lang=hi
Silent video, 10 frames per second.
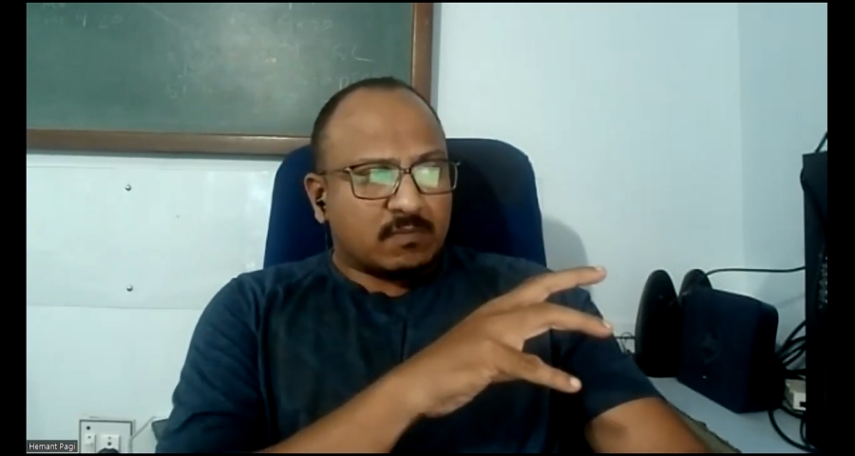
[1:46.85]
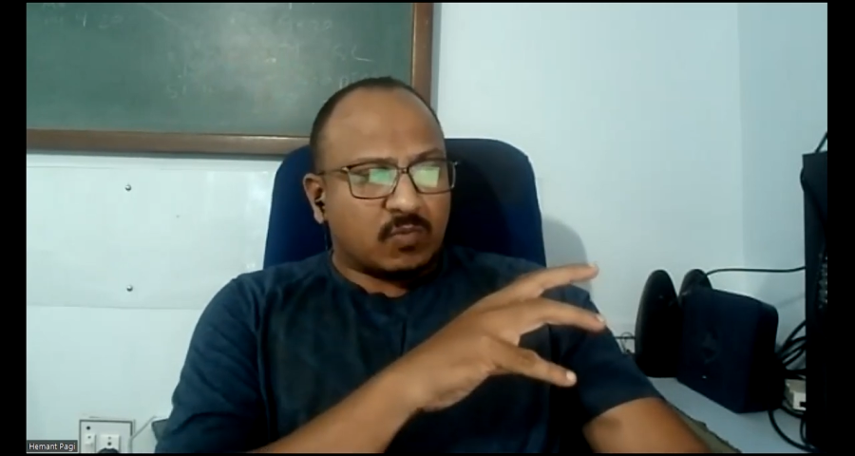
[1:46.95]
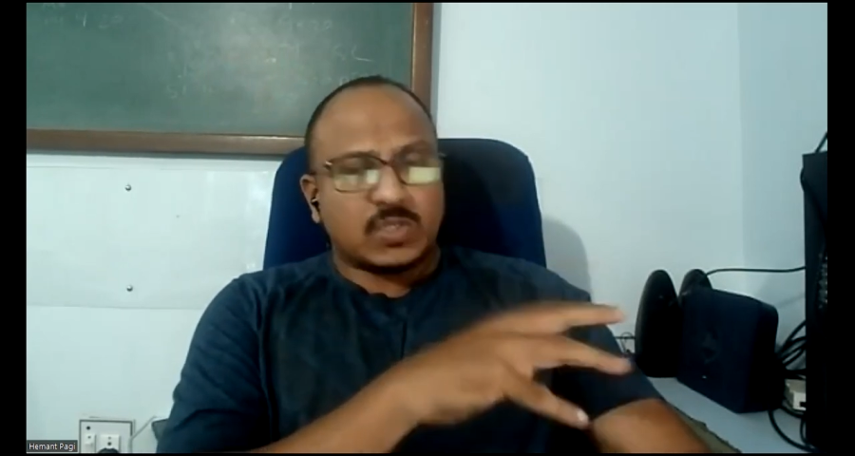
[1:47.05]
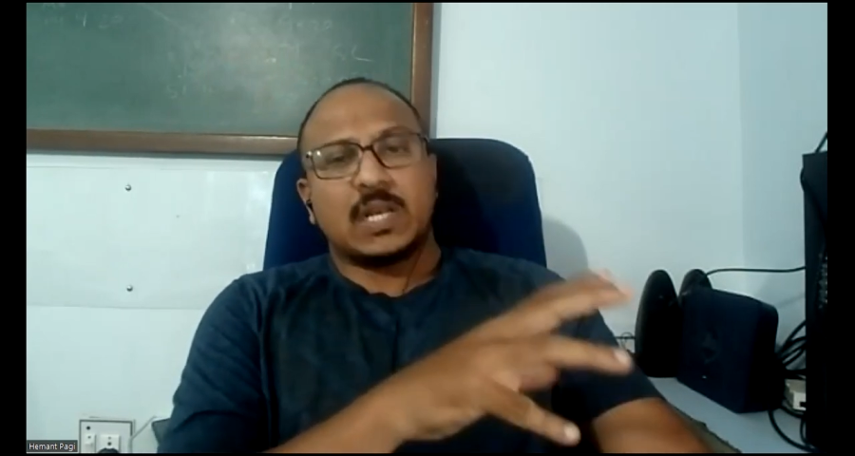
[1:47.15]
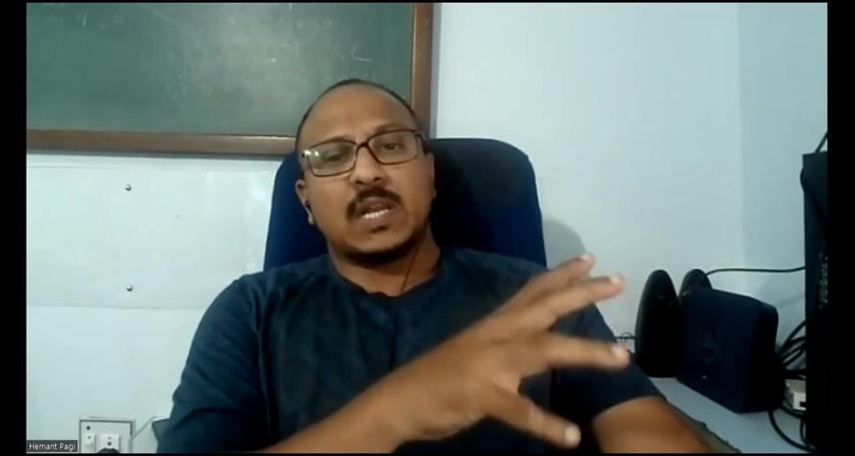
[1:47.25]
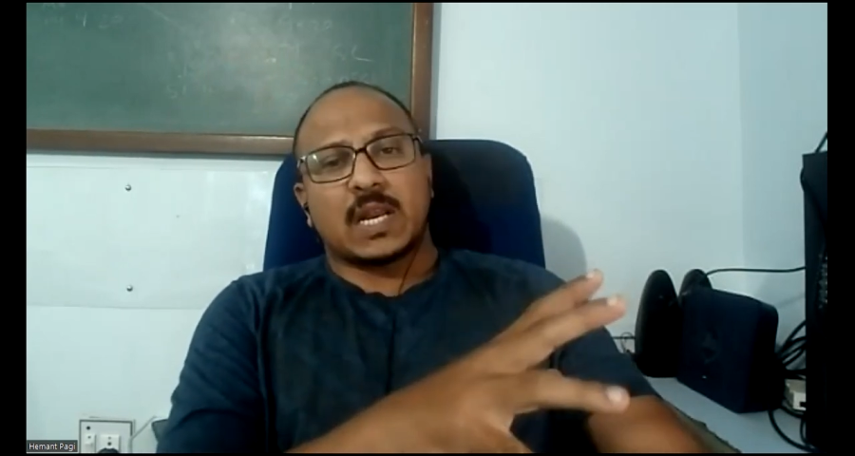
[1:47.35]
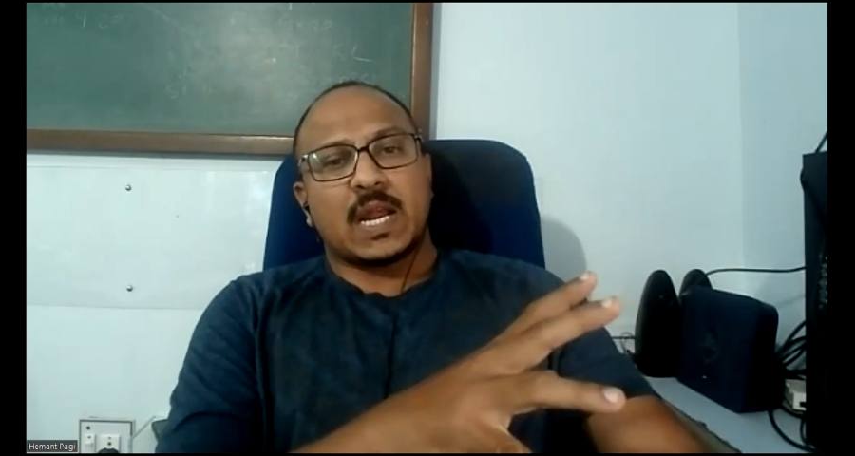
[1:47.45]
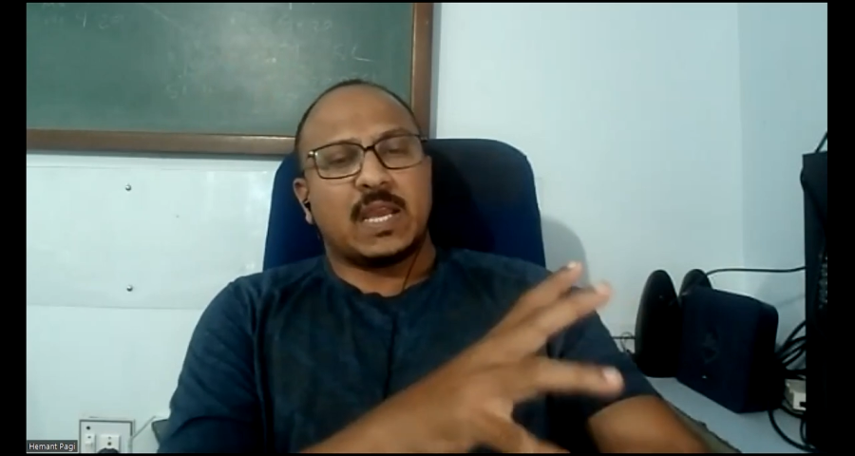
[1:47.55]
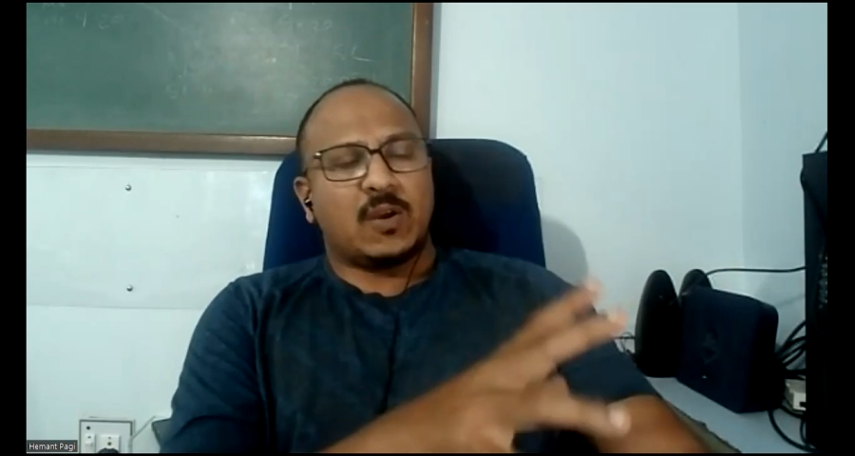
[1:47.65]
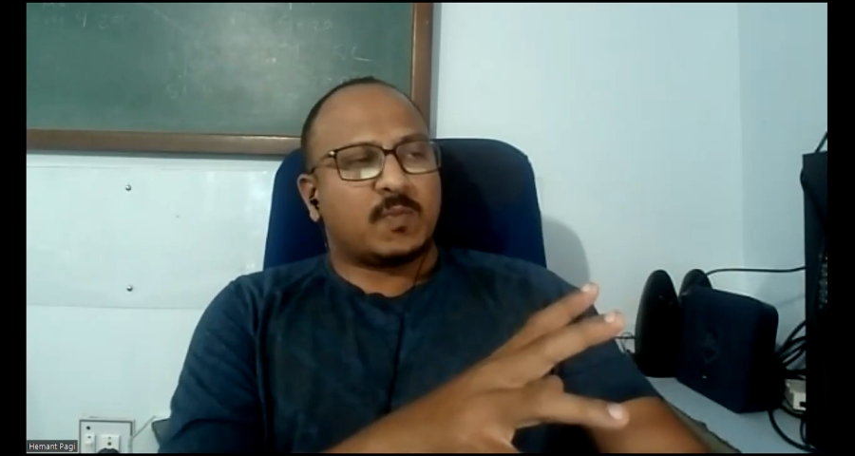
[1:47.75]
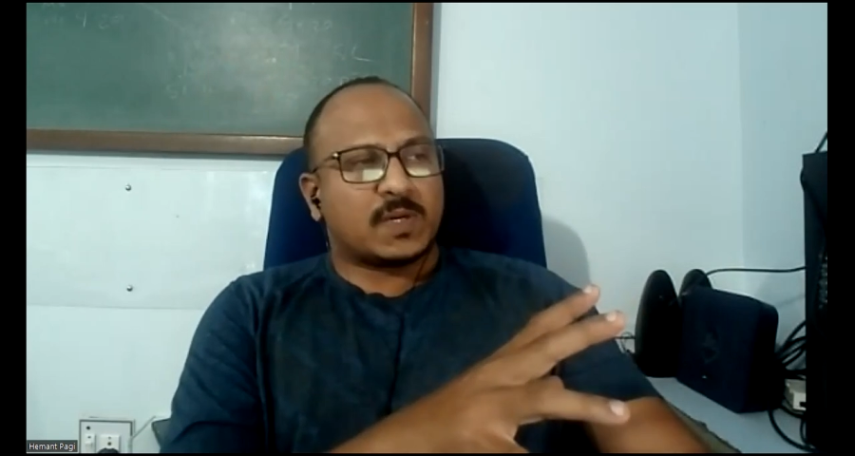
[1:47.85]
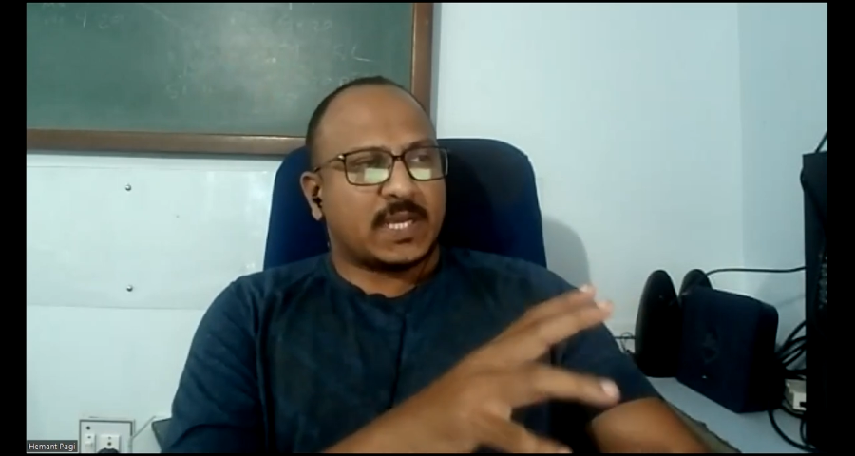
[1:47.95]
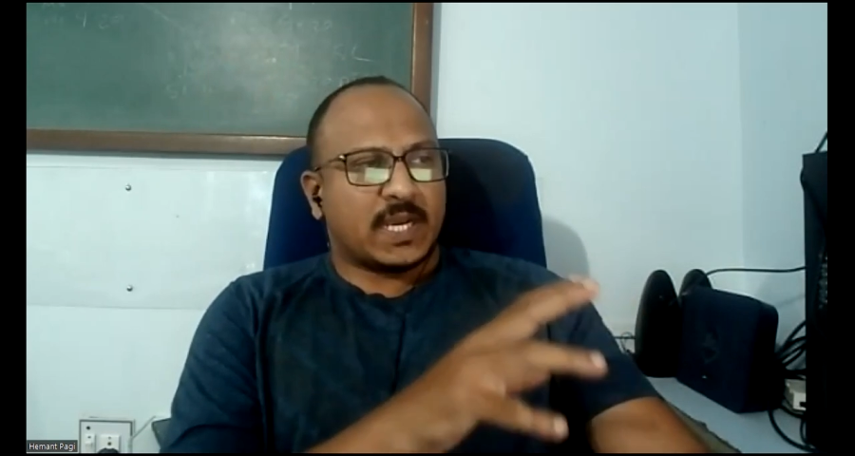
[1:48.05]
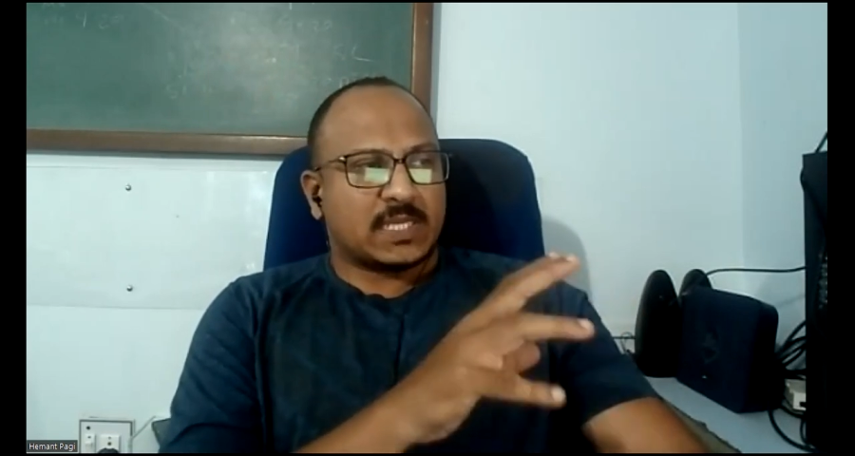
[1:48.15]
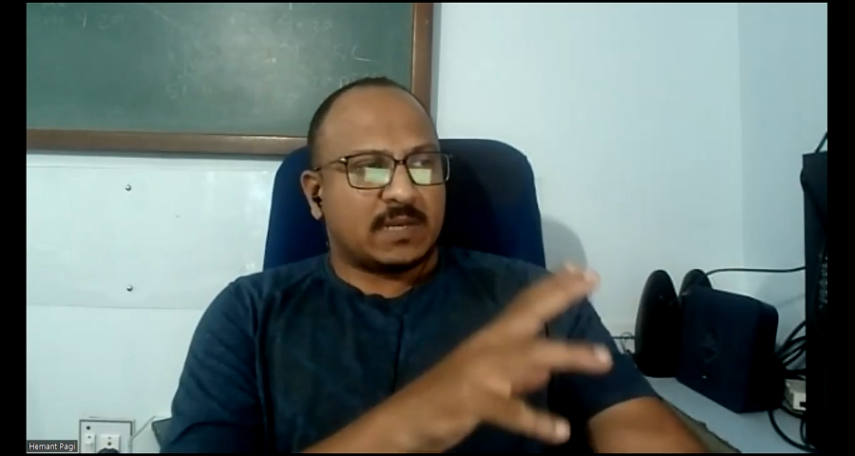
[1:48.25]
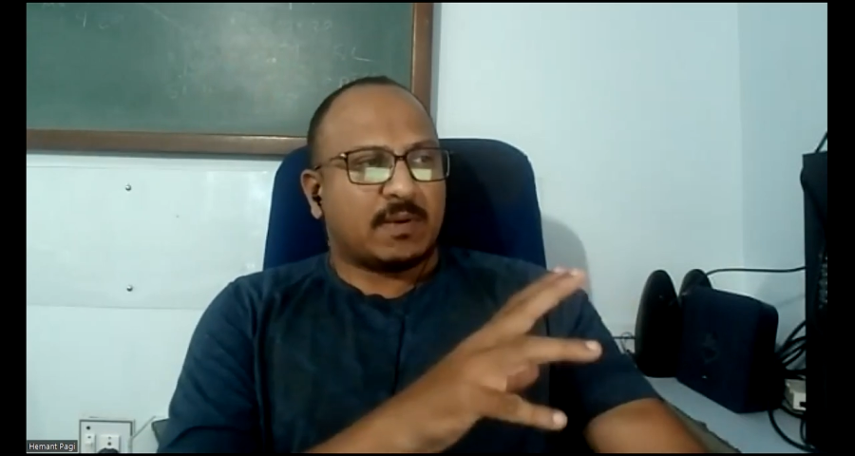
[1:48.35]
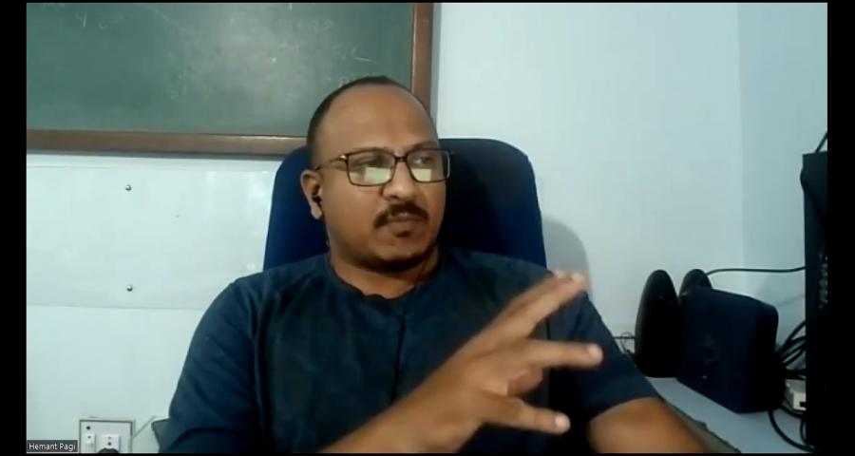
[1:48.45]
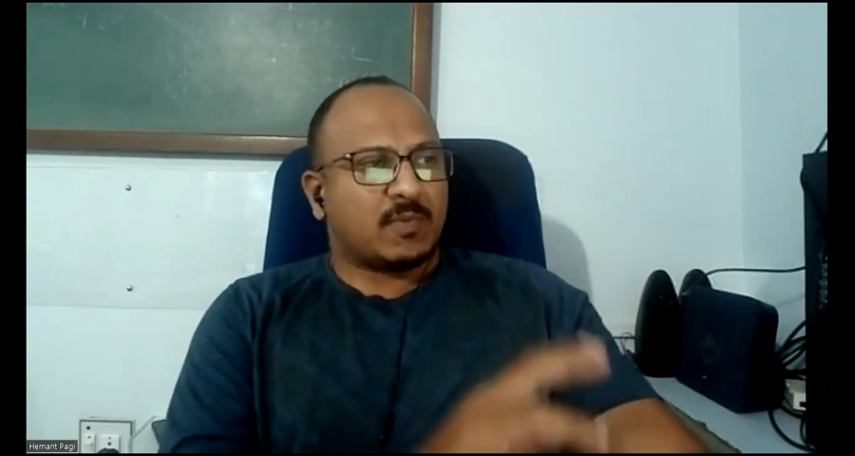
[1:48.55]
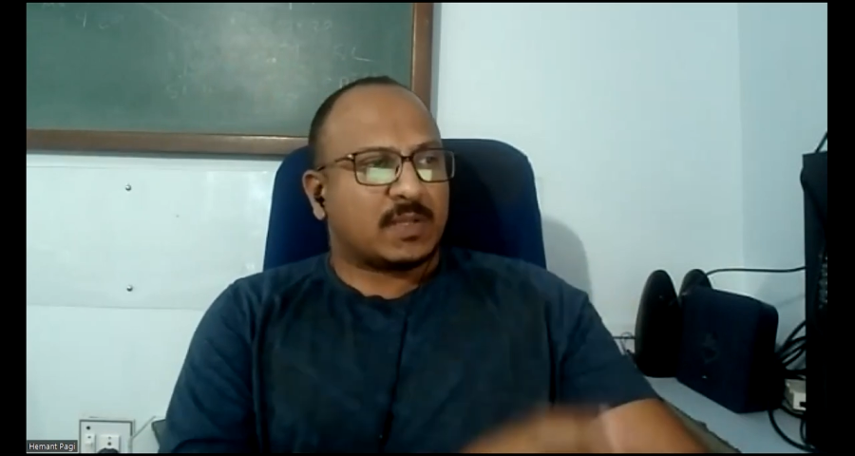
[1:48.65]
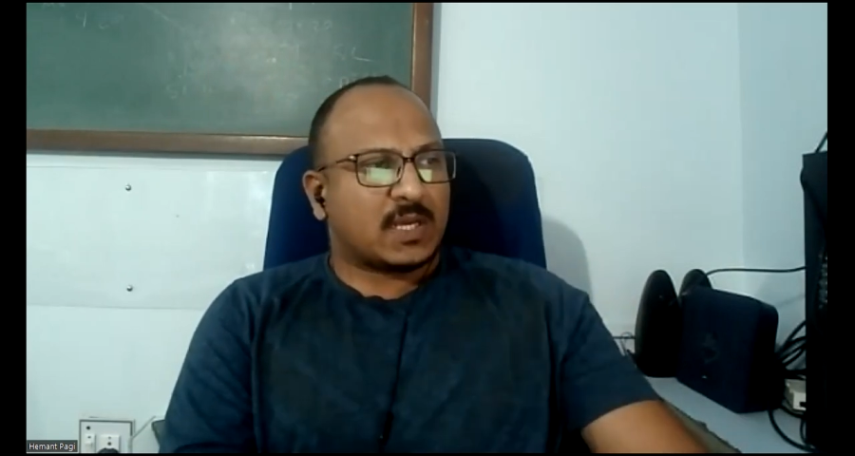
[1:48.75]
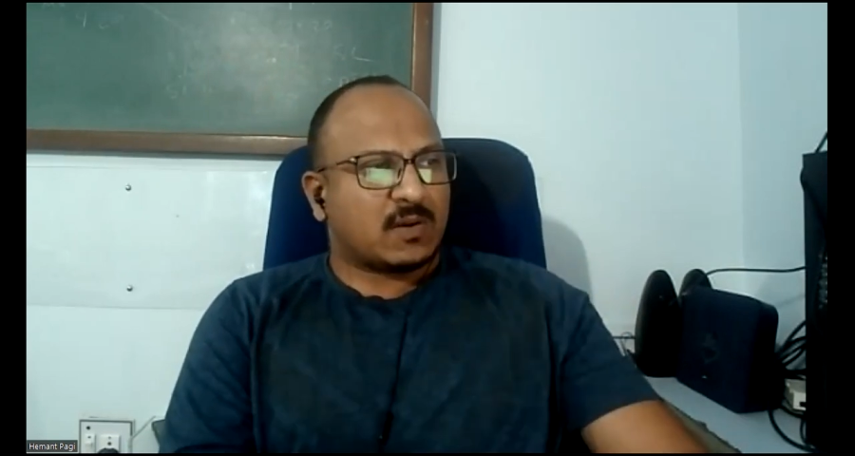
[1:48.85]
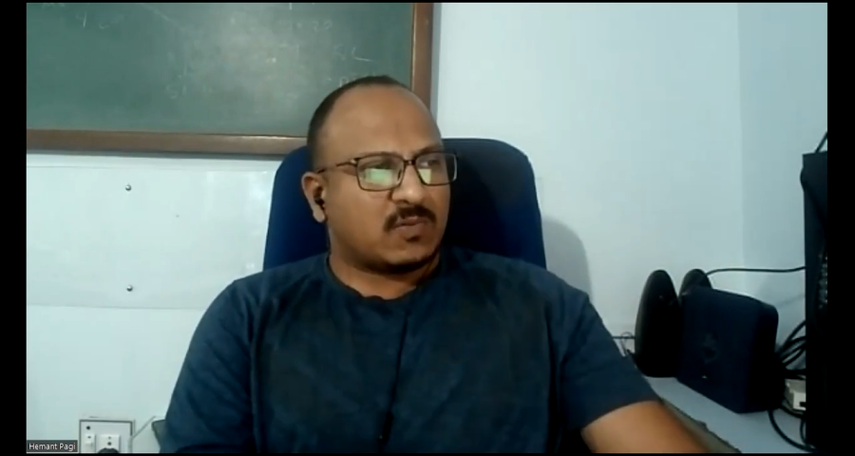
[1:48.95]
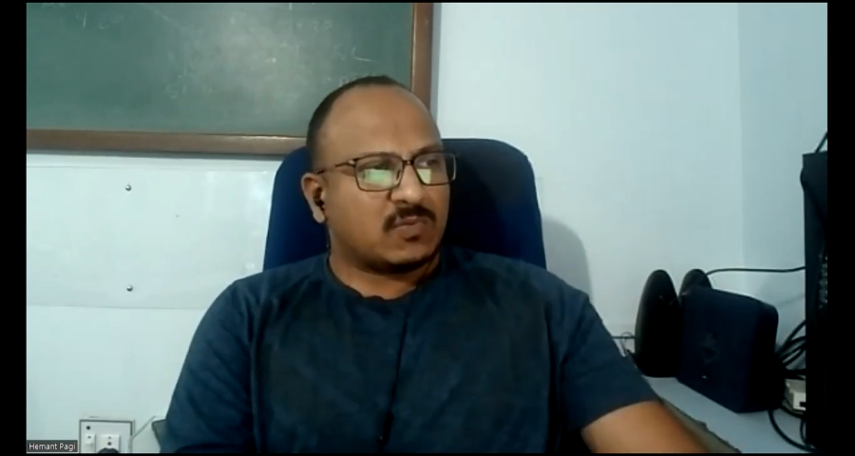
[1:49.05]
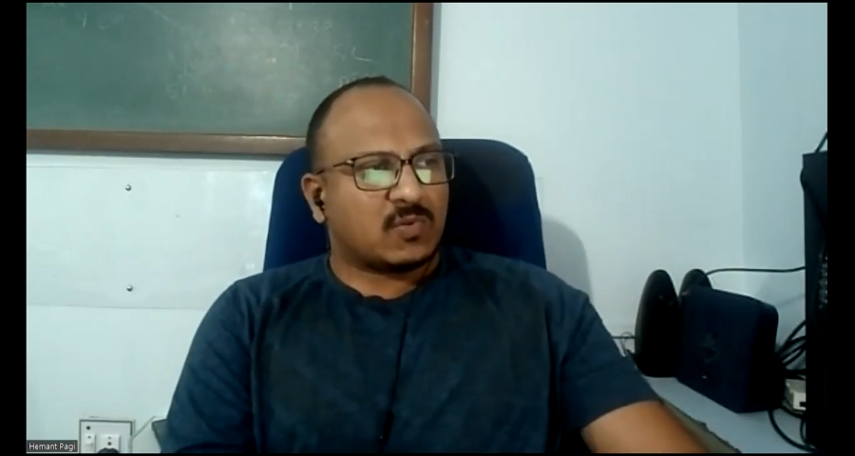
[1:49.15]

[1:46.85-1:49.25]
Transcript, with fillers: मुझे लग रहा है ये ऊपर जाएगा इसलिए मैं आपको बता रहा हूँ